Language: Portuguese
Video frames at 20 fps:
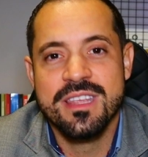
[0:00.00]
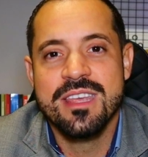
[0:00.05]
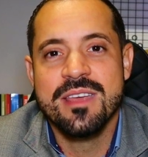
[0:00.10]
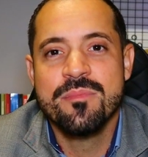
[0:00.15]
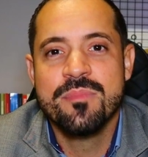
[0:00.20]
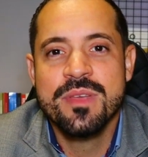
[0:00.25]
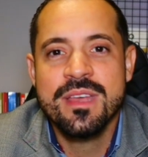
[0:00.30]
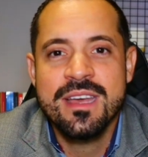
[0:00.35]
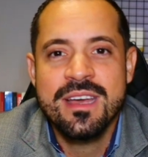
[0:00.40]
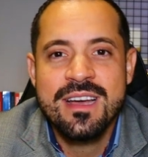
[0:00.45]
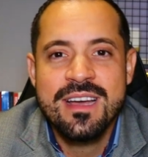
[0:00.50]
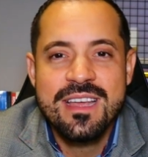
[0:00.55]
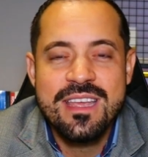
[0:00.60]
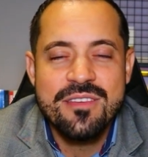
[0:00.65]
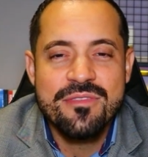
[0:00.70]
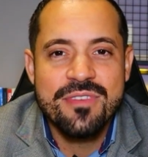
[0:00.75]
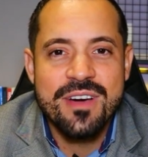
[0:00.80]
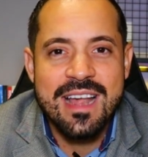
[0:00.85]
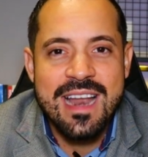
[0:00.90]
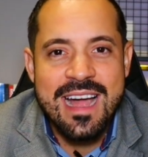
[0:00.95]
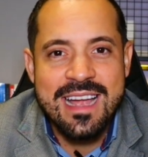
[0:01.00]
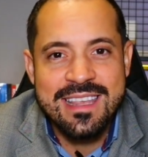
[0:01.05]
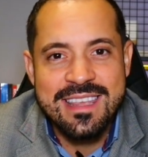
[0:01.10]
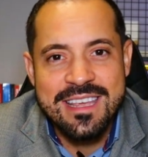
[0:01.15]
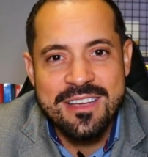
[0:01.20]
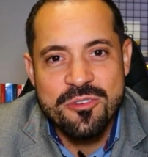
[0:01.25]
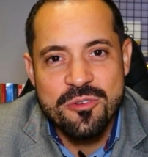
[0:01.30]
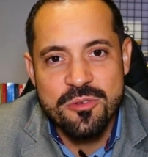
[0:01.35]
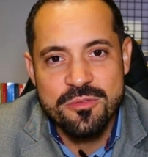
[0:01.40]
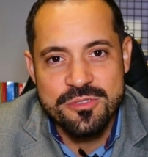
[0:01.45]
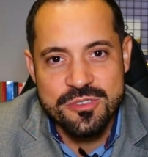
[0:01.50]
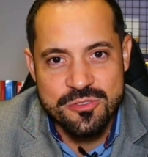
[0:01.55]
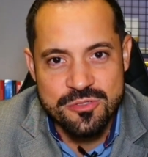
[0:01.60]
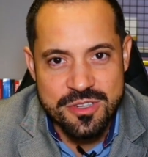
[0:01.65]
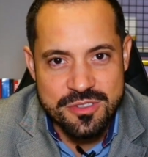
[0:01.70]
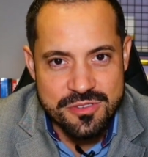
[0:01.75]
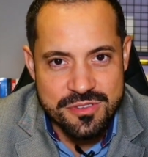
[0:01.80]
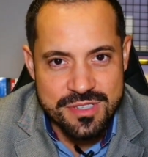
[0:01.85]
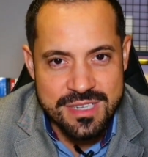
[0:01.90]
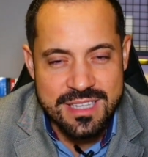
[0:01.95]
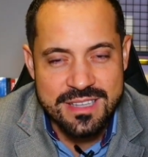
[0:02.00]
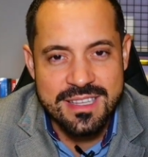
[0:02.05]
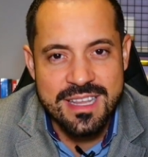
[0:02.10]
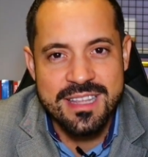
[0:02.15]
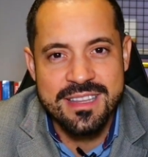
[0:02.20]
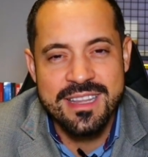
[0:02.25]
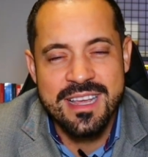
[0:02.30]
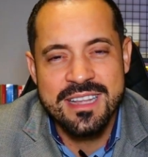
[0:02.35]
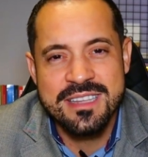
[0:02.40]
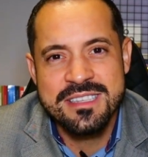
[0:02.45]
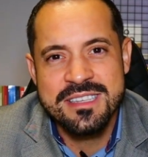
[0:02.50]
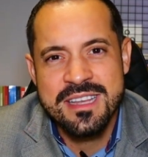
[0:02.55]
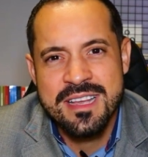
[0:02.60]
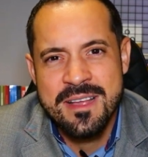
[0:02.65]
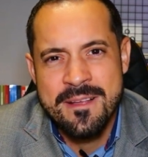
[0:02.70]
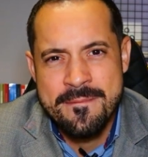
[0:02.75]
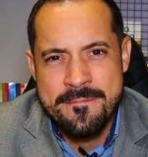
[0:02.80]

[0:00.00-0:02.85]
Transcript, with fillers: equipe e falar aqui com os nossos atendentes